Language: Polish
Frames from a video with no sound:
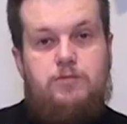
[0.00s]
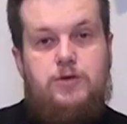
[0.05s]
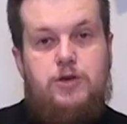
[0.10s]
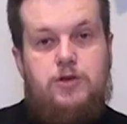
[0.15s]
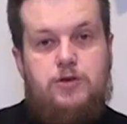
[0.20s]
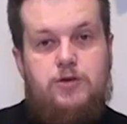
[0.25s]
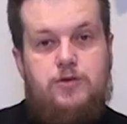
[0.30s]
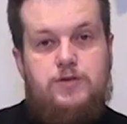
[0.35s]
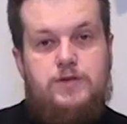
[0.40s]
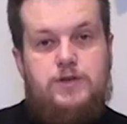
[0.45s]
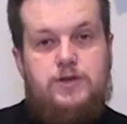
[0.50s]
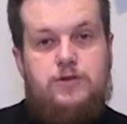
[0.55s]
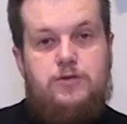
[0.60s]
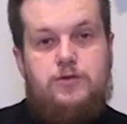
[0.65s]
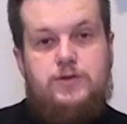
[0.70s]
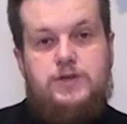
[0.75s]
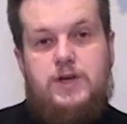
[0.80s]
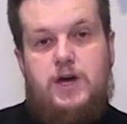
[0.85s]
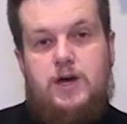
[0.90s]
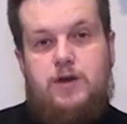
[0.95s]
pieniądze do
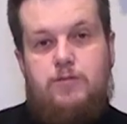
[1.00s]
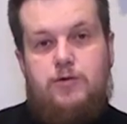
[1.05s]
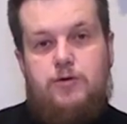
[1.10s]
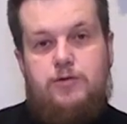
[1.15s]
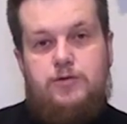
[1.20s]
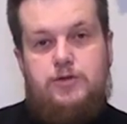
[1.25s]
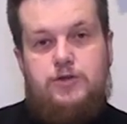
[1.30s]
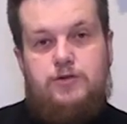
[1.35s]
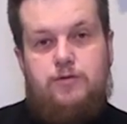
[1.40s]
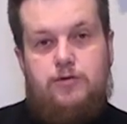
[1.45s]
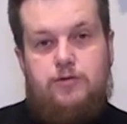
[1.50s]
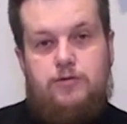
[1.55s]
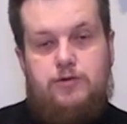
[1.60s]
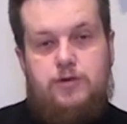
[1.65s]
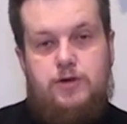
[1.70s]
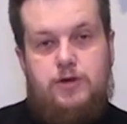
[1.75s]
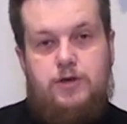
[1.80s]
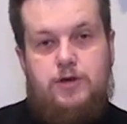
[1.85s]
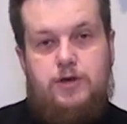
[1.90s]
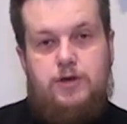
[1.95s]
skarbony
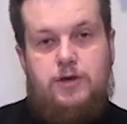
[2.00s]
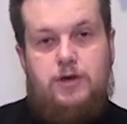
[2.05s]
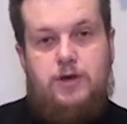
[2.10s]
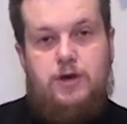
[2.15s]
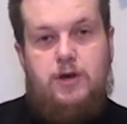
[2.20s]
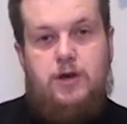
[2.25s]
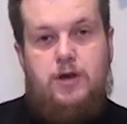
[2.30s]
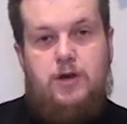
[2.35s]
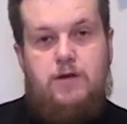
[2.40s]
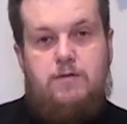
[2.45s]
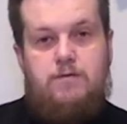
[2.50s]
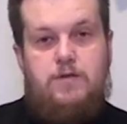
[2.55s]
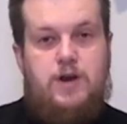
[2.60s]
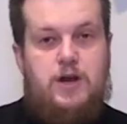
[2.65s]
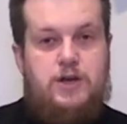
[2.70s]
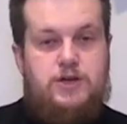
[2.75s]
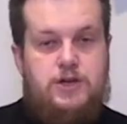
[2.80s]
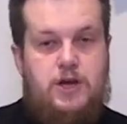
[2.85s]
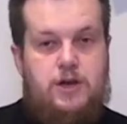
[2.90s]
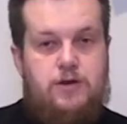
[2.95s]
świątyni,
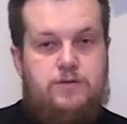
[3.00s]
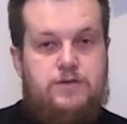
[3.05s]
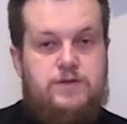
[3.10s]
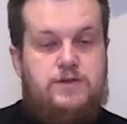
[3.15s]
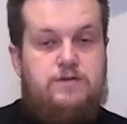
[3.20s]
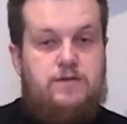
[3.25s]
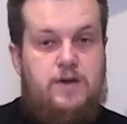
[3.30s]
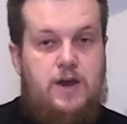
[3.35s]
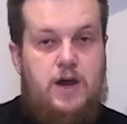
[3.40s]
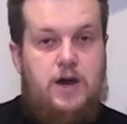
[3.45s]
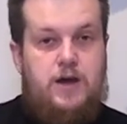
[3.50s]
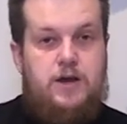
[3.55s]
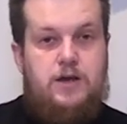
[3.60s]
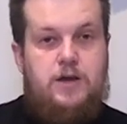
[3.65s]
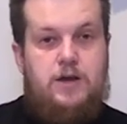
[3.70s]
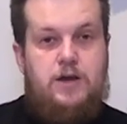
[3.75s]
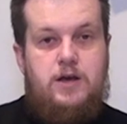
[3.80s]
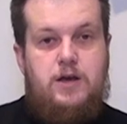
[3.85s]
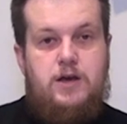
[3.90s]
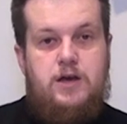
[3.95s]
wyrażając wiarę,
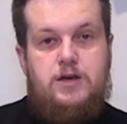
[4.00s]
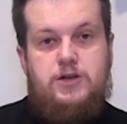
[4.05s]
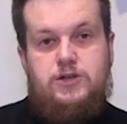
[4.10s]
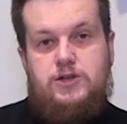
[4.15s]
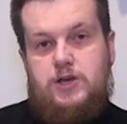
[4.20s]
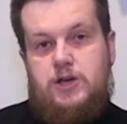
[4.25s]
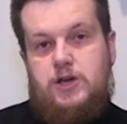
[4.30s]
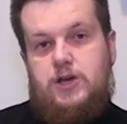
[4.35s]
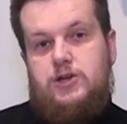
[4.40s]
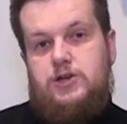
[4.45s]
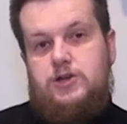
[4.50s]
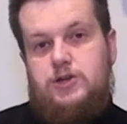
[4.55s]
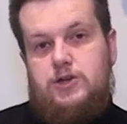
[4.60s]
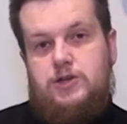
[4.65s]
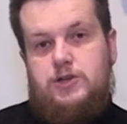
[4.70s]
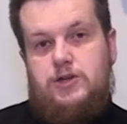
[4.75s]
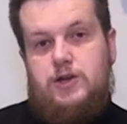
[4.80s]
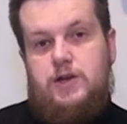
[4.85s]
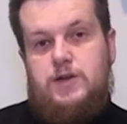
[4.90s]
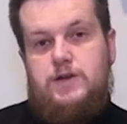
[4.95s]
że jej
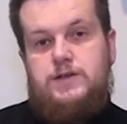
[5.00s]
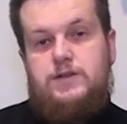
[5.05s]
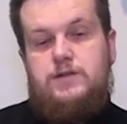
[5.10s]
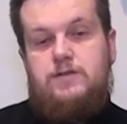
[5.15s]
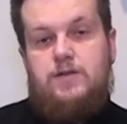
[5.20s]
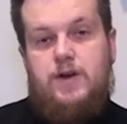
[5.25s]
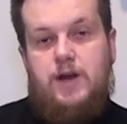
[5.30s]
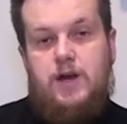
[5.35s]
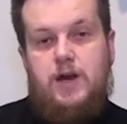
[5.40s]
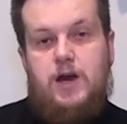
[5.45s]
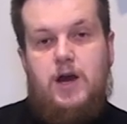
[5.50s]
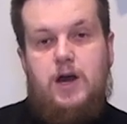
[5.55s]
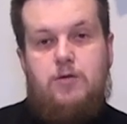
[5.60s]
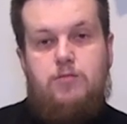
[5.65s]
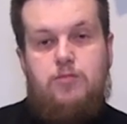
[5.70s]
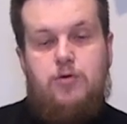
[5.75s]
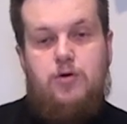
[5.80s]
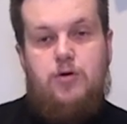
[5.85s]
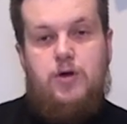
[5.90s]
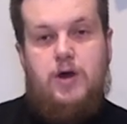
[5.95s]
życie jest w rękach
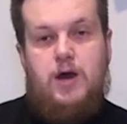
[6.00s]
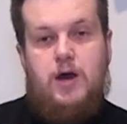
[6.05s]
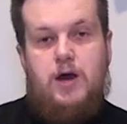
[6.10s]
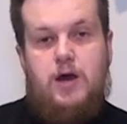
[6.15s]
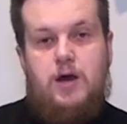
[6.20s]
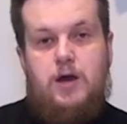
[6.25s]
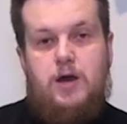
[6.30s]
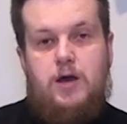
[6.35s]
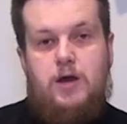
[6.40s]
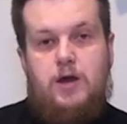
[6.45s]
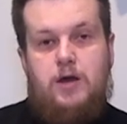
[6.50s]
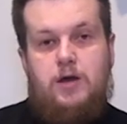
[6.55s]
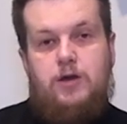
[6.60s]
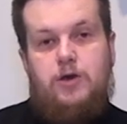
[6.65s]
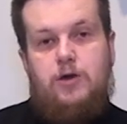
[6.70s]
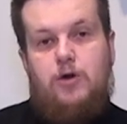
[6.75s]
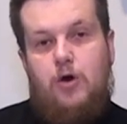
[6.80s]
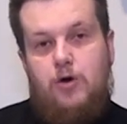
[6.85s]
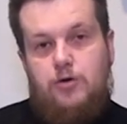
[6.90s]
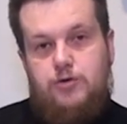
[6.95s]
Boga
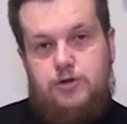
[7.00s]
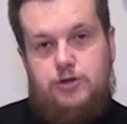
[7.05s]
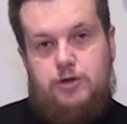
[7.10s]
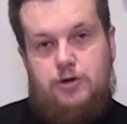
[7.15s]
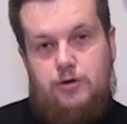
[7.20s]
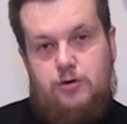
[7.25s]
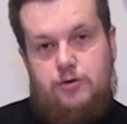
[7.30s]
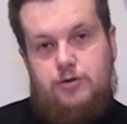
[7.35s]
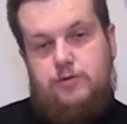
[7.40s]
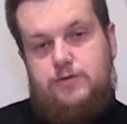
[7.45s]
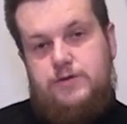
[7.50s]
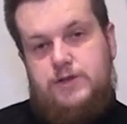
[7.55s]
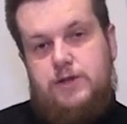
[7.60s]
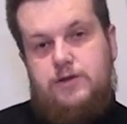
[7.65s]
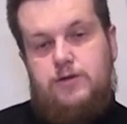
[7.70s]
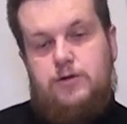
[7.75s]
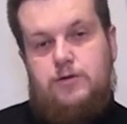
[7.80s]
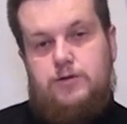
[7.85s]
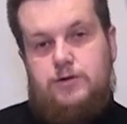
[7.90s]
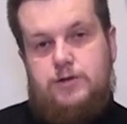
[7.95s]
i On się o nią
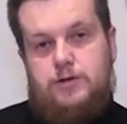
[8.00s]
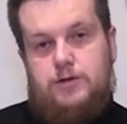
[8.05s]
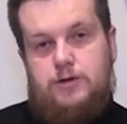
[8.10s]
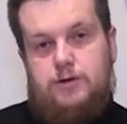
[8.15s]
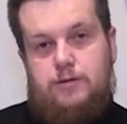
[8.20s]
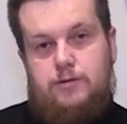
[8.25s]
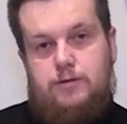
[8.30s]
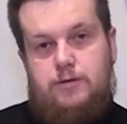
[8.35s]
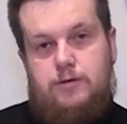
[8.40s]
zatroszczy.